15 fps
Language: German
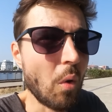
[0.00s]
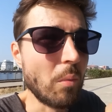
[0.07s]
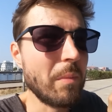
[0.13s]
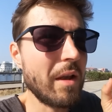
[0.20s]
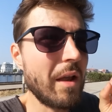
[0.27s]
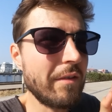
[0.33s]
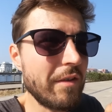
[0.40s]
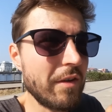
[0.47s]

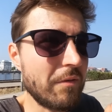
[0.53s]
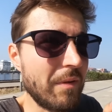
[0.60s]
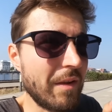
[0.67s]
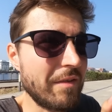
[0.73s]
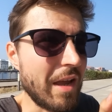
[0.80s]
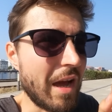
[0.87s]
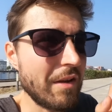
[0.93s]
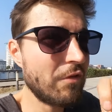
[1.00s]
Und man hat sich
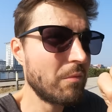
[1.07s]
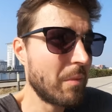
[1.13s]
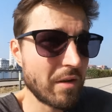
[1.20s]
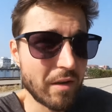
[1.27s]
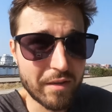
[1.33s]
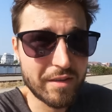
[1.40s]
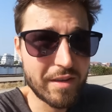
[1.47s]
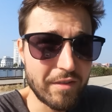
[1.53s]
quasi einfach,
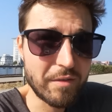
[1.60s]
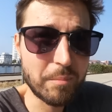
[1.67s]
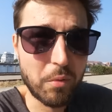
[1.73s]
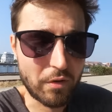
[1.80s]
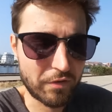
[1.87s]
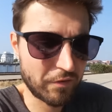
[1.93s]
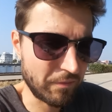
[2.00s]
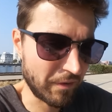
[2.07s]
man hat diese
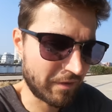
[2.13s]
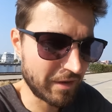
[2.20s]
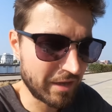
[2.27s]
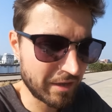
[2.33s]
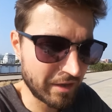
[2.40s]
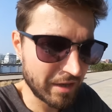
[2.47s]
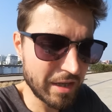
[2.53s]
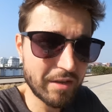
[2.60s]
Box quasi
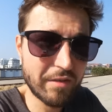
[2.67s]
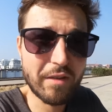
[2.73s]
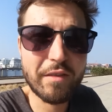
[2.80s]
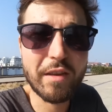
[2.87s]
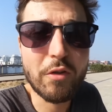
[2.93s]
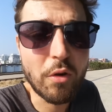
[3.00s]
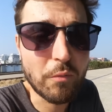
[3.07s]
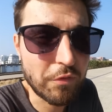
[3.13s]
gedreht,
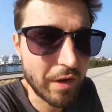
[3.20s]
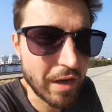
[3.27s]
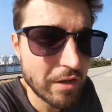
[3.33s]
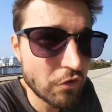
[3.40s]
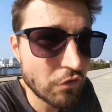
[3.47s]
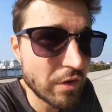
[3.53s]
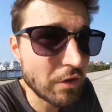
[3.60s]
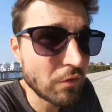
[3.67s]
hat seinen Kopf
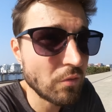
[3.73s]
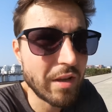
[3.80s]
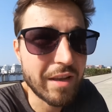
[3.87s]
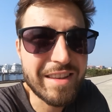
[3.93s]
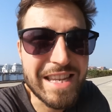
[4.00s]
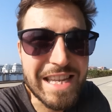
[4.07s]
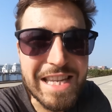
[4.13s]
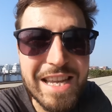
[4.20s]
reingesteckt
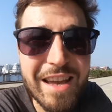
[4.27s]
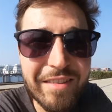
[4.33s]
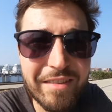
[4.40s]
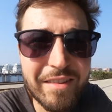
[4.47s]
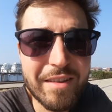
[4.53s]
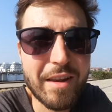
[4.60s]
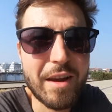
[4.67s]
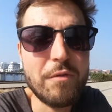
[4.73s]
und hat die
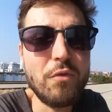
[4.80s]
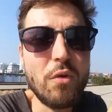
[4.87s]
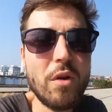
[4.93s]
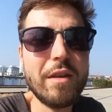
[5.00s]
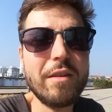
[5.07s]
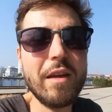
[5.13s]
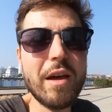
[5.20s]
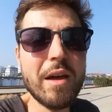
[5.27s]
ersten drei
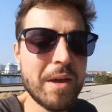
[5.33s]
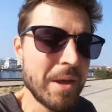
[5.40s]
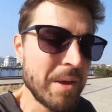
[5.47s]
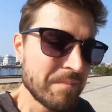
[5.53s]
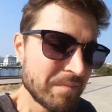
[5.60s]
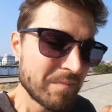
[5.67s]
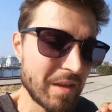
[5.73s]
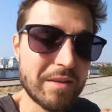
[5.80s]
Wörter,
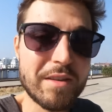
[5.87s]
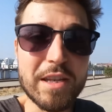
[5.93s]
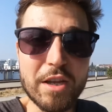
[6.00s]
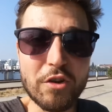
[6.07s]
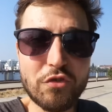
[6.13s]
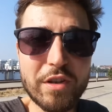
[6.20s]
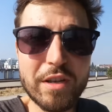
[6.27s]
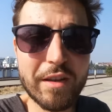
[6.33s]

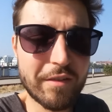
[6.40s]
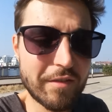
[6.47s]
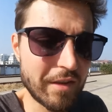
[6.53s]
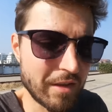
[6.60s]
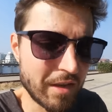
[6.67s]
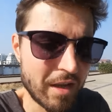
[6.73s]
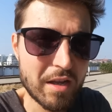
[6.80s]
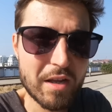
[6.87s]
die erschienen
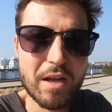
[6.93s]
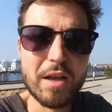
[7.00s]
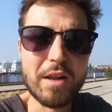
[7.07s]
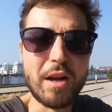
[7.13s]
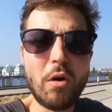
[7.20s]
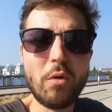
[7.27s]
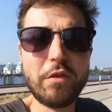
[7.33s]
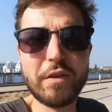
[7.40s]
sind,
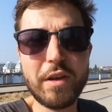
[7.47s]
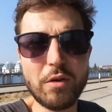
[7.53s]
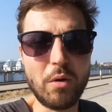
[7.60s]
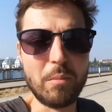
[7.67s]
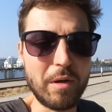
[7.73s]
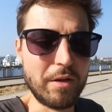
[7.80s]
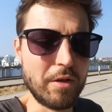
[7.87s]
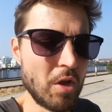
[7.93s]

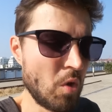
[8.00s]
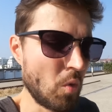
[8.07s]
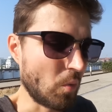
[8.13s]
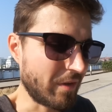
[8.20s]
rausgenommen.